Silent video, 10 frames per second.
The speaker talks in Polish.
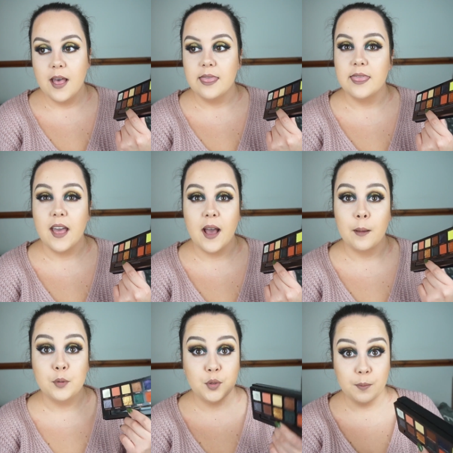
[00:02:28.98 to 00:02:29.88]

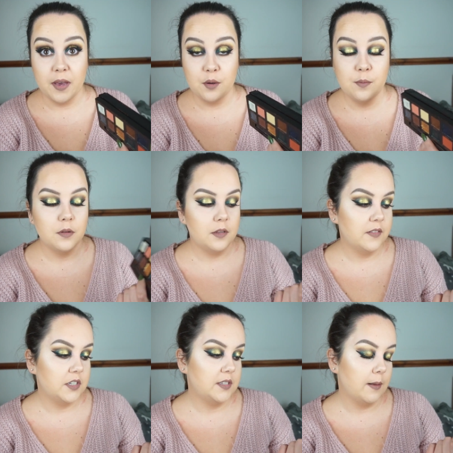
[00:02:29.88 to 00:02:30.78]
na Beauty Bayu,
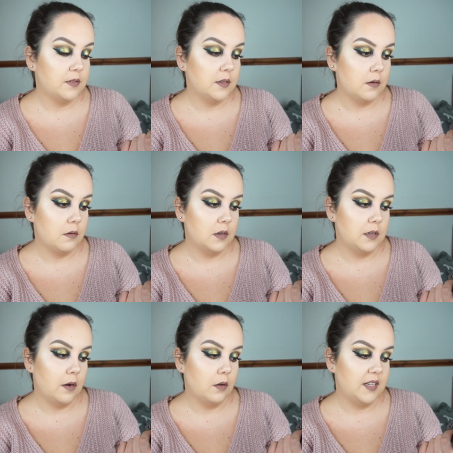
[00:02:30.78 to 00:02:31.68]
ponieważ tam są
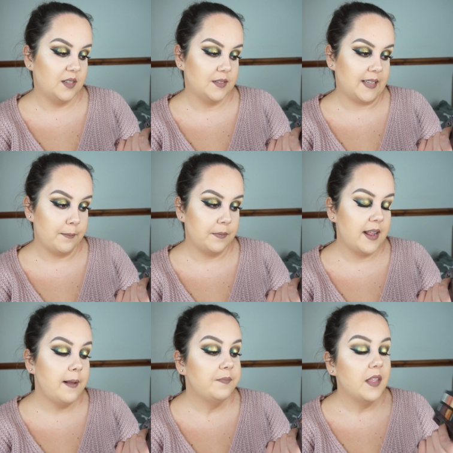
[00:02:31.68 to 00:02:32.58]
y, one
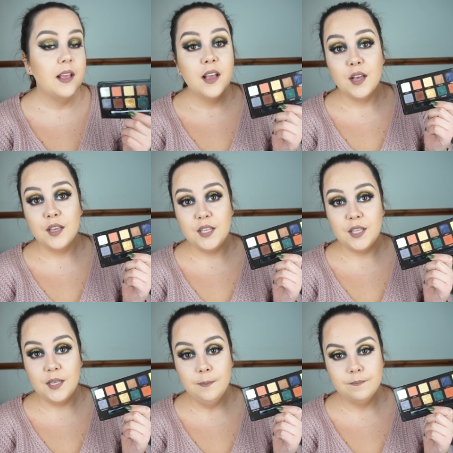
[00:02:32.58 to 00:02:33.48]
dostępne.
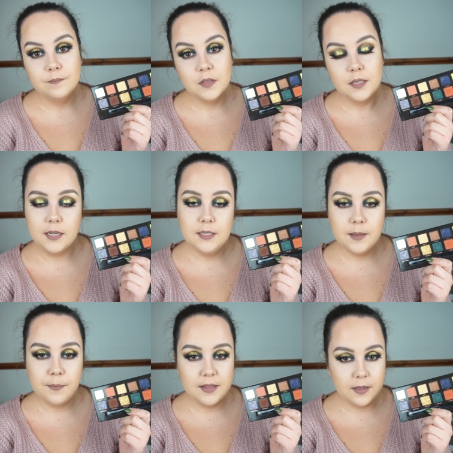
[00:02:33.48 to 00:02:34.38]
I Kiedyś
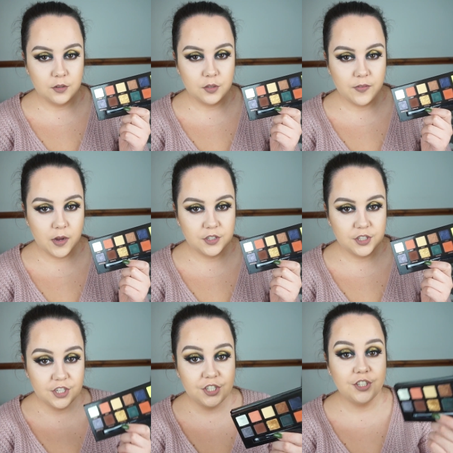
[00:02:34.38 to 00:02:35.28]
ta paleta kosztowała
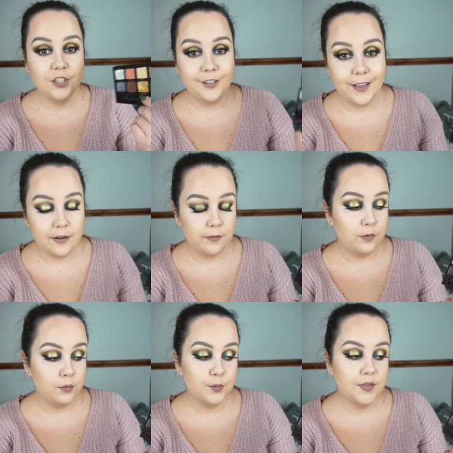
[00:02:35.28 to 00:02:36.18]
41
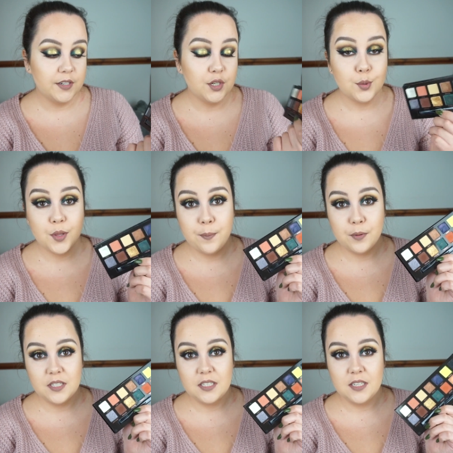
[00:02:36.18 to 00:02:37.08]
funtów, także tutaj
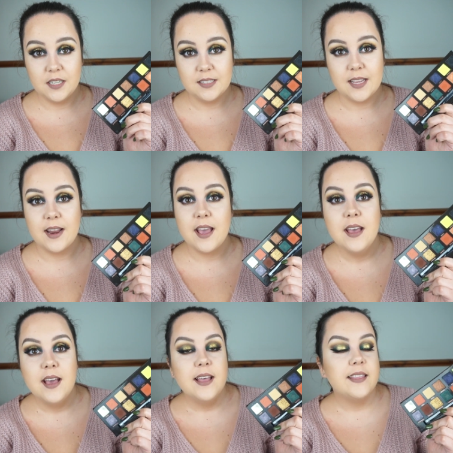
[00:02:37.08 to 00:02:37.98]
podnieśli jej cenę.
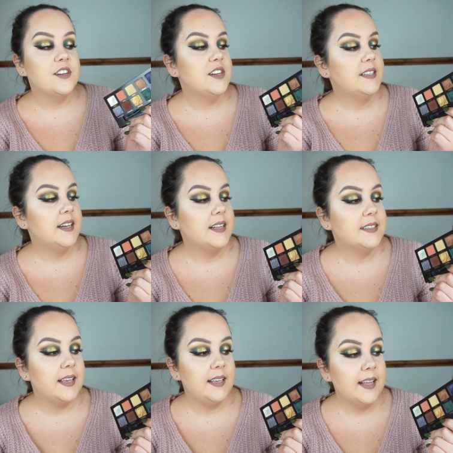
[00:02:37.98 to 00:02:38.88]
Także cena
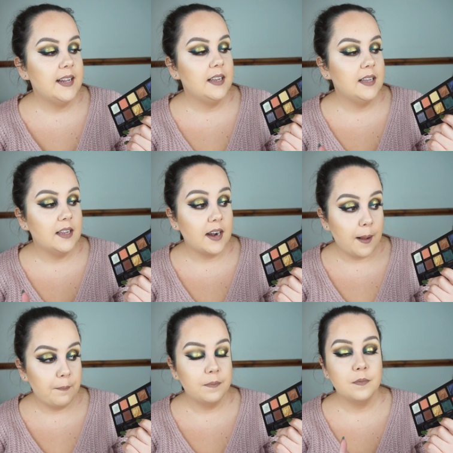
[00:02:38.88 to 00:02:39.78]
za 1
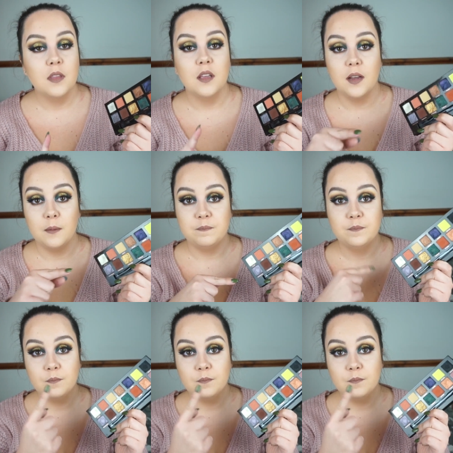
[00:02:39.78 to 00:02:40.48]
gram um,